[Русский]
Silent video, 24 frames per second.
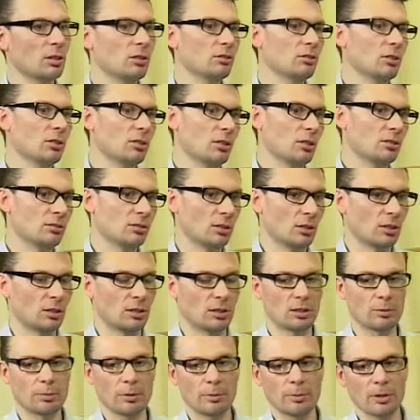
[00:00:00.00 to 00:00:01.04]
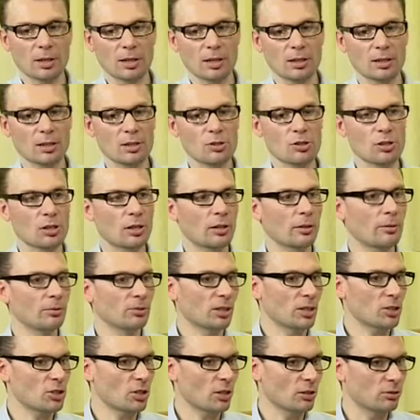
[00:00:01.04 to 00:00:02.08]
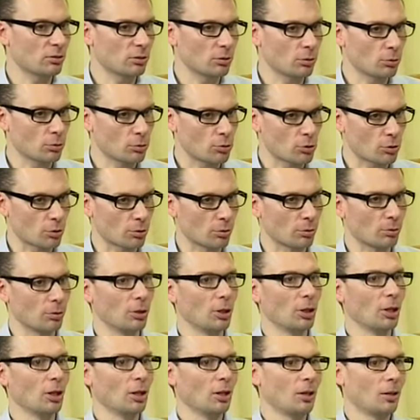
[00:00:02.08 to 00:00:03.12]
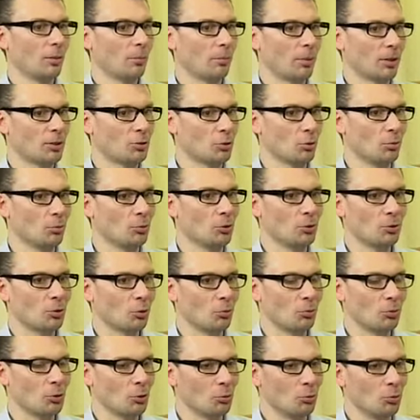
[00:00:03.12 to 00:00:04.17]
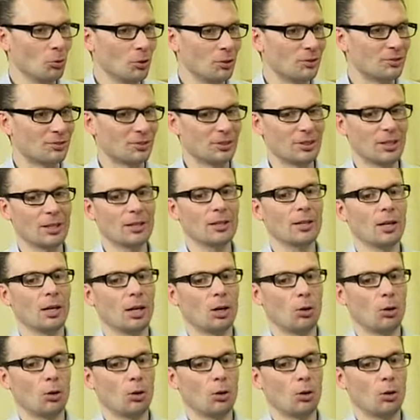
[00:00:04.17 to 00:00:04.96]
есть отрицательная. Например, когда человек возвращается ночью по темной темной улице, да,